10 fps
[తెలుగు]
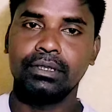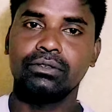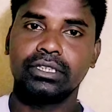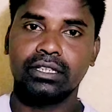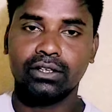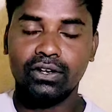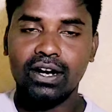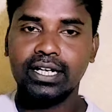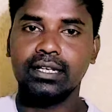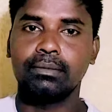మీకు
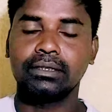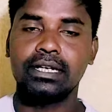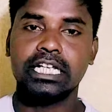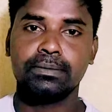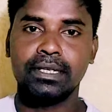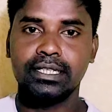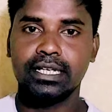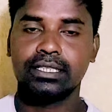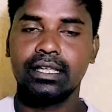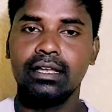క్లారిటీ మీకు ఎక్స్ప్లెయిన్
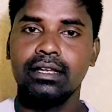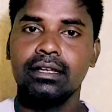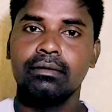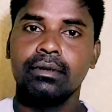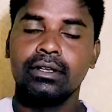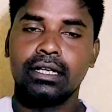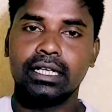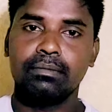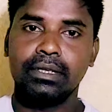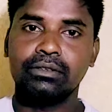చేస్తే
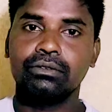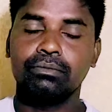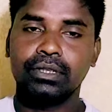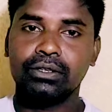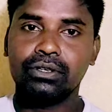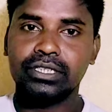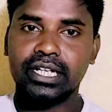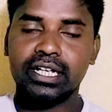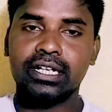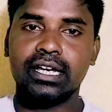అంటే మీకు మీకు ఒక
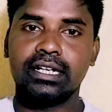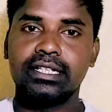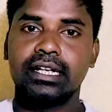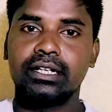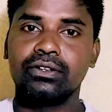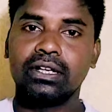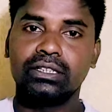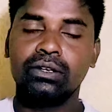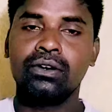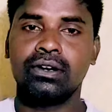జనరల్ నాలెడ్జ్ అన్నట్టు
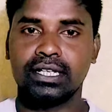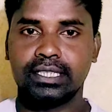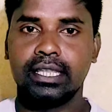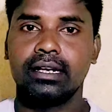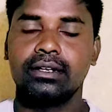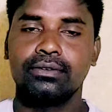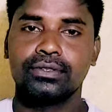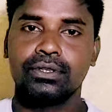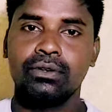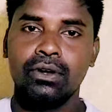అందులో వస్తుంది అన్నట్టు
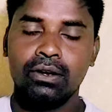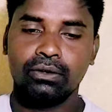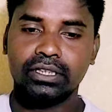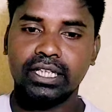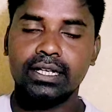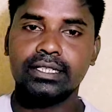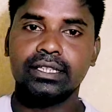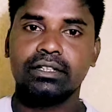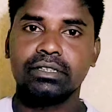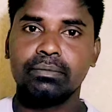సో కొత్తగా
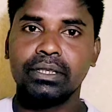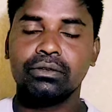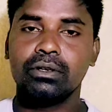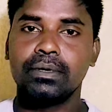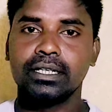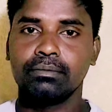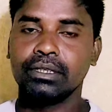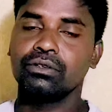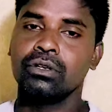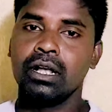వచ్చిన తర్వాత మీకు ఒక బడ్
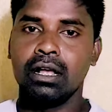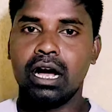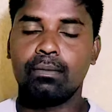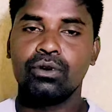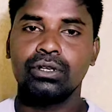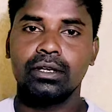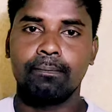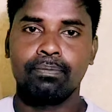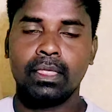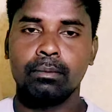మీకు అమౌంట్
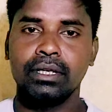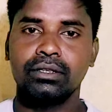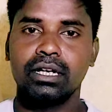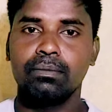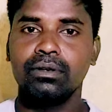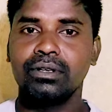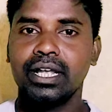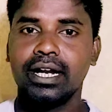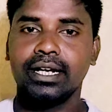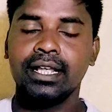మీకు డబ్బులు
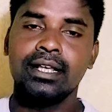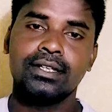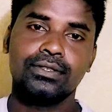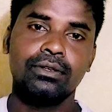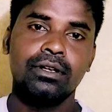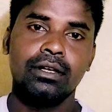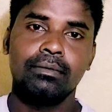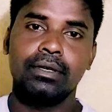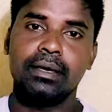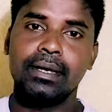ఉన్నాయంటే సో
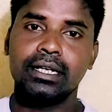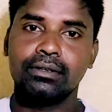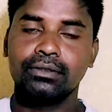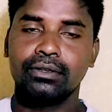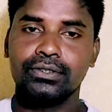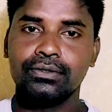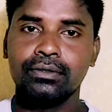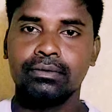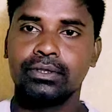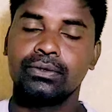ఏమైనా కొనుక్కోవచ్చు
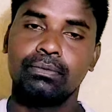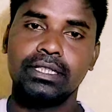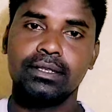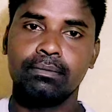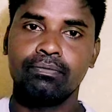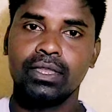మంచి